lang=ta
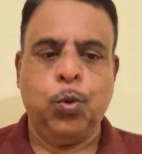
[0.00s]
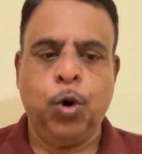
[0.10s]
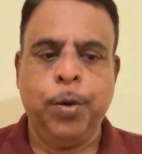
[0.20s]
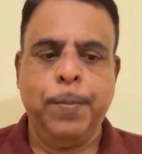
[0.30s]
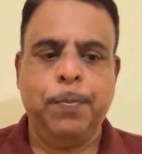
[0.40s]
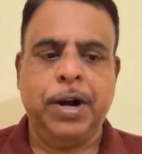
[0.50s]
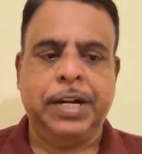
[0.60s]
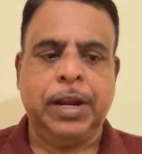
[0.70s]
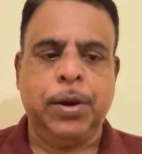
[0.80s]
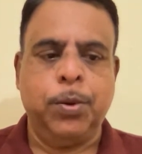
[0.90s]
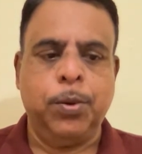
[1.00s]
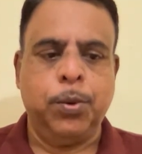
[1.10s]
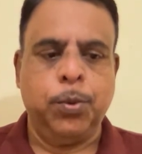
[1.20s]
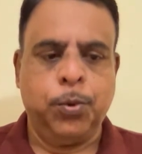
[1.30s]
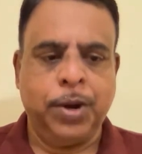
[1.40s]
ஒருமைப்பாட்டை
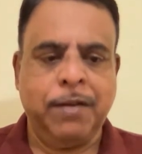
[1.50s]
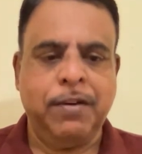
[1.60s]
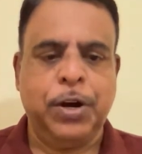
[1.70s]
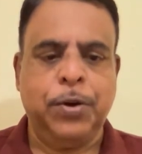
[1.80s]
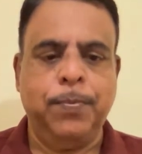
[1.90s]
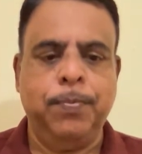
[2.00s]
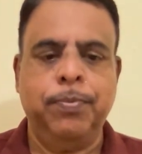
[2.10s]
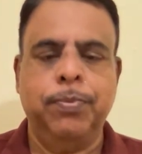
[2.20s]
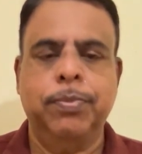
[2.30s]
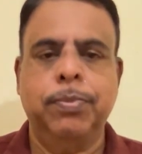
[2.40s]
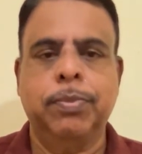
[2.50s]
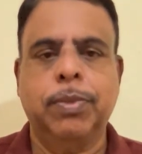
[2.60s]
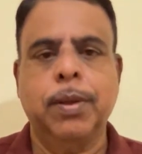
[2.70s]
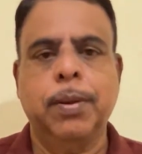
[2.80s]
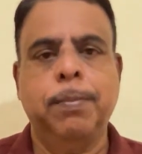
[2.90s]
உணர வேண்டும்
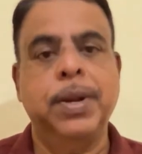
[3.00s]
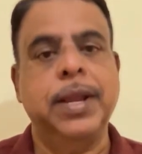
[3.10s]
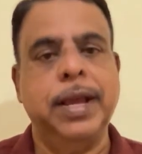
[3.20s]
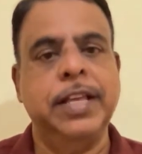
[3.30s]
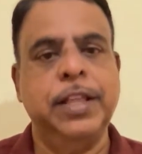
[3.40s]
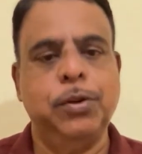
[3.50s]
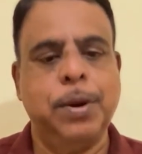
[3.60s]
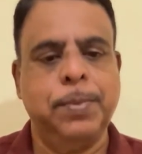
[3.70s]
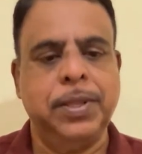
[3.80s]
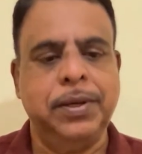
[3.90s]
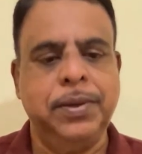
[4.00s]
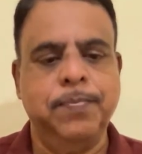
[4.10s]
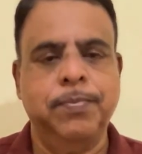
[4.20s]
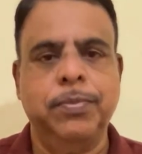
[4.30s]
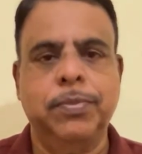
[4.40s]
பின் எதை துறப்பது
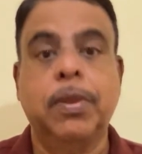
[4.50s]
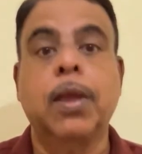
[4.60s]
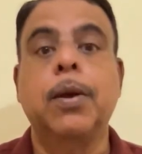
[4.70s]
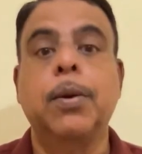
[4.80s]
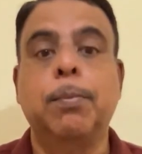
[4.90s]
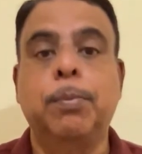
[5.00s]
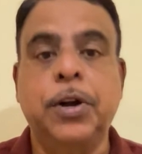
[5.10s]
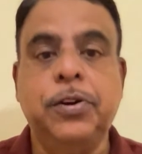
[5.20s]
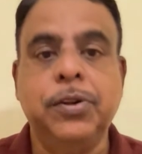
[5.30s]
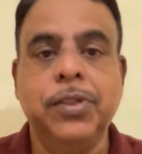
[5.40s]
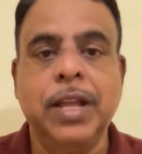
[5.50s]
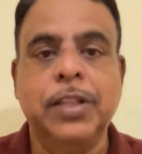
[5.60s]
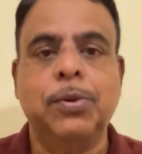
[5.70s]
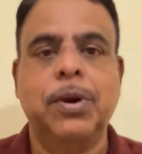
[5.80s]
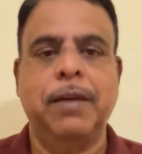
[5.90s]
பற்றுதலை
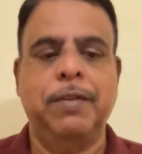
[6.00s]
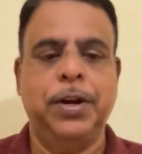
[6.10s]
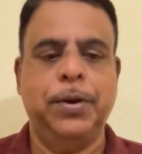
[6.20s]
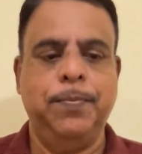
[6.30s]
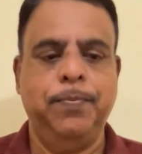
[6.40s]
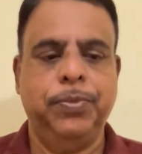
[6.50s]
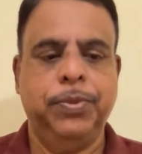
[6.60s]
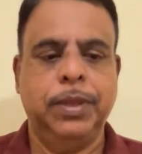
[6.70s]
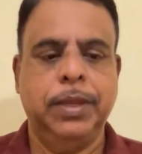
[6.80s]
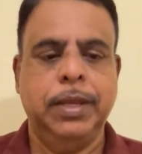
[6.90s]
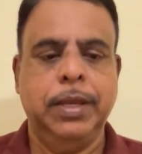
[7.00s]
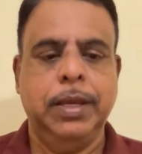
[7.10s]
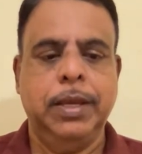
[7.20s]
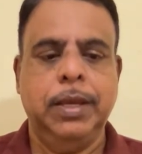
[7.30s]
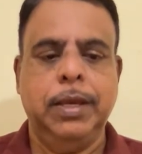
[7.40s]
துறக்க வேண்டும்
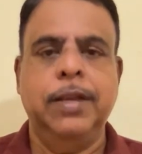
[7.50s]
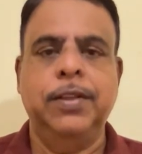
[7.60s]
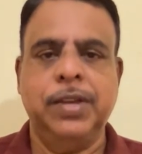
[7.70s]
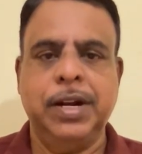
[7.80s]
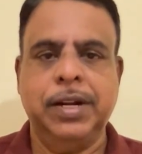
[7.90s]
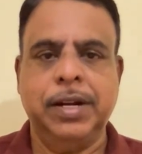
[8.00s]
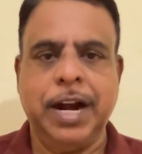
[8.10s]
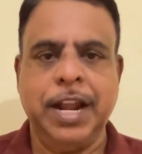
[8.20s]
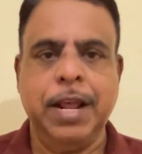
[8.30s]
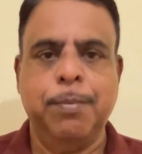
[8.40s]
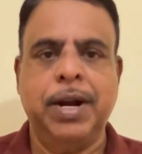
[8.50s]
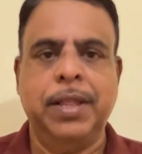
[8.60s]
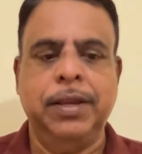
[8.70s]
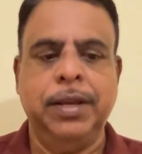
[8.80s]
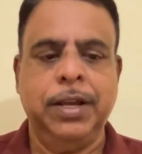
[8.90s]
இது சற்று
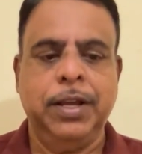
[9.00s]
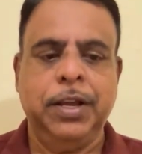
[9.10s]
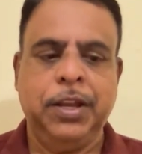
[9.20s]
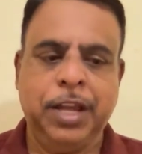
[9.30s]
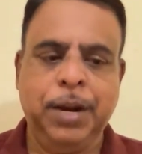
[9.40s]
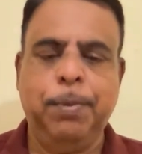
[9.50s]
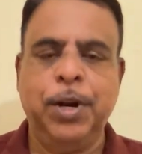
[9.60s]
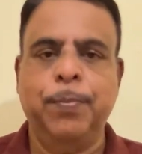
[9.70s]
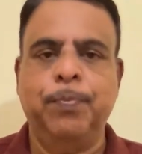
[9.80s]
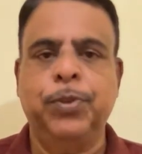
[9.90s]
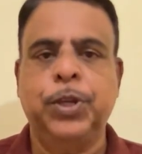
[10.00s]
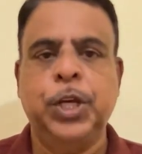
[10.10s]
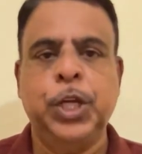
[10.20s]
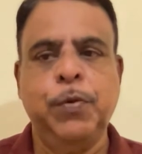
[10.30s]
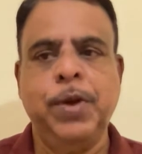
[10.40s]
கடினமானது இருப்பினும்
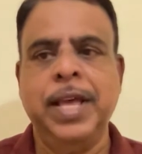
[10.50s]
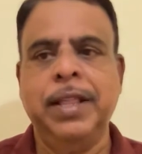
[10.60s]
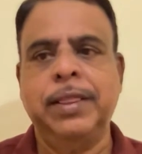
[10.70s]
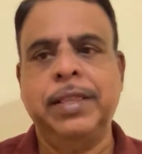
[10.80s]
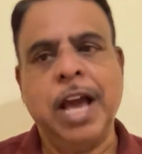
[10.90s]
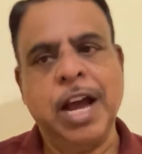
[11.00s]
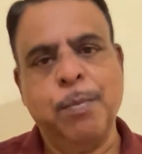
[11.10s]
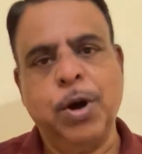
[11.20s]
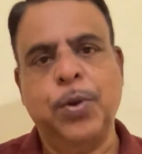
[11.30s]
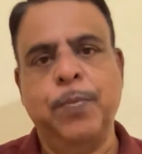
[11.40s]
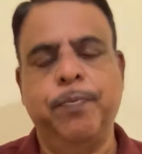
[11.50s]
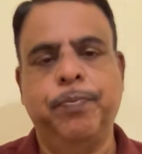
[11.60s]
இதுவே தியாகமாகும்